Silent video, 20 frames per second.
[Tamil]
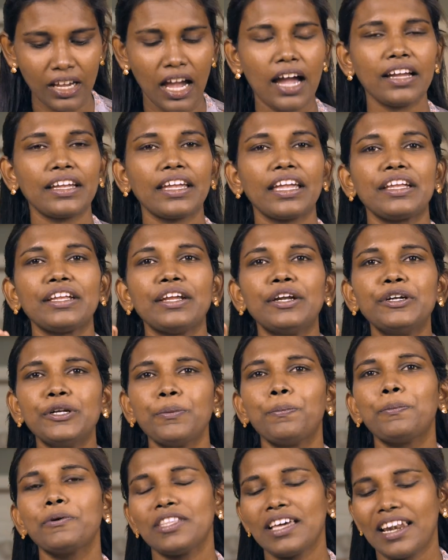அங்கே
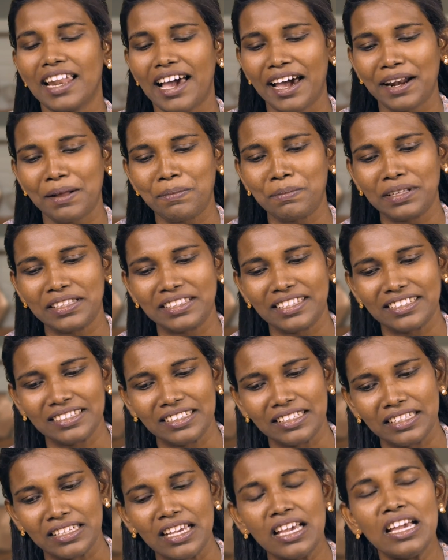எழுப்புதல்
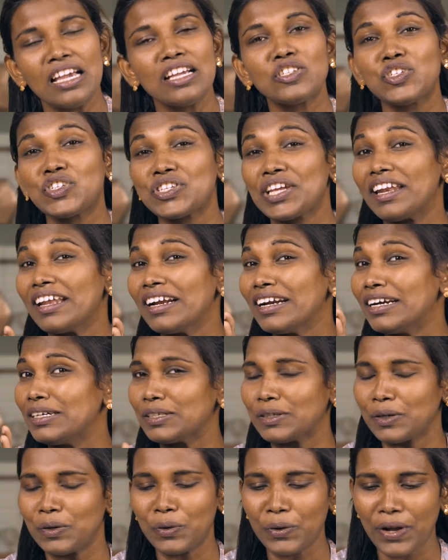ஆரம்பித்தது ஜனங்கள்
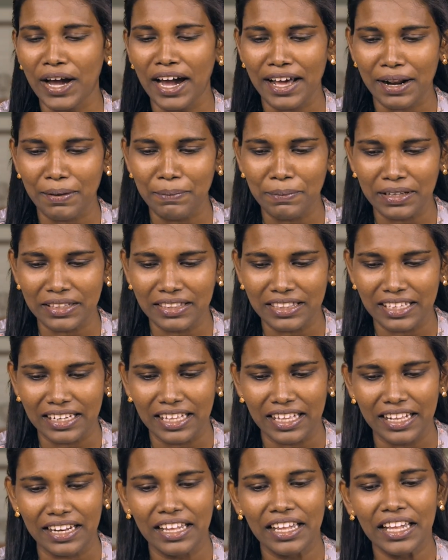கூட
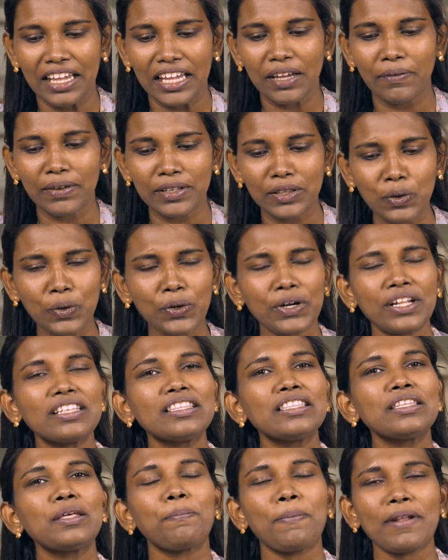ஆரம்பித்தனர் இவர்
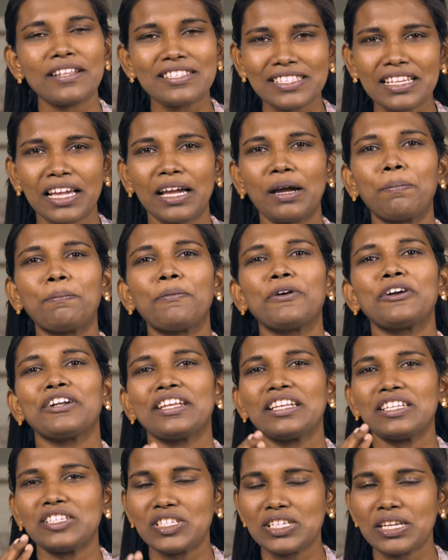தொடர்ந்து பிரசங்கம்
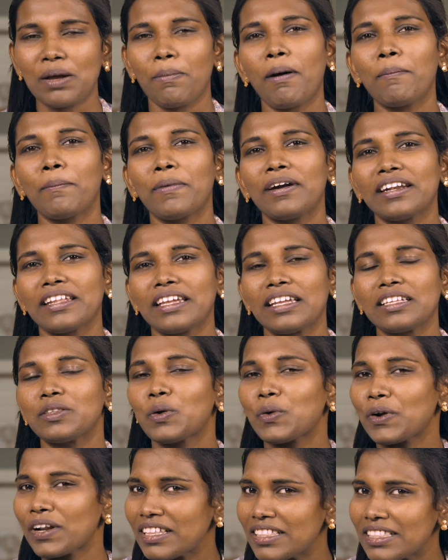பண்ணி ஜபம் பண்ணி
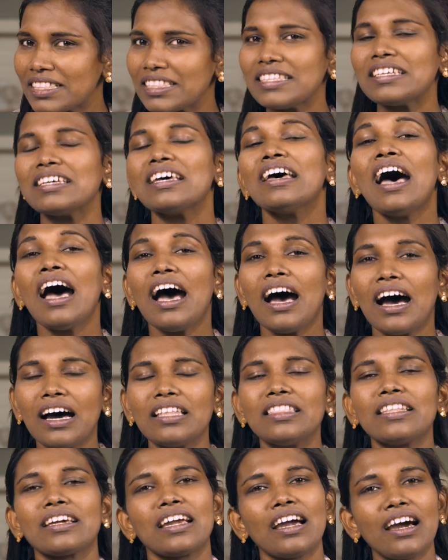தொடர்ந்து
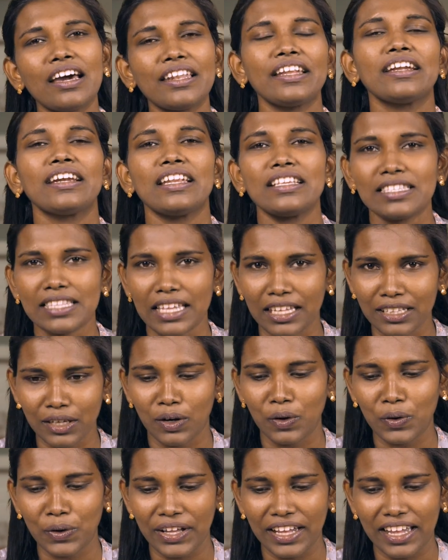அந்த காரியங்களை செய்து
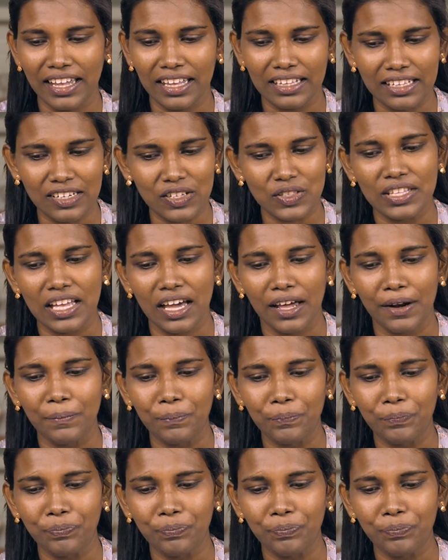கொண்டே இருந்தார்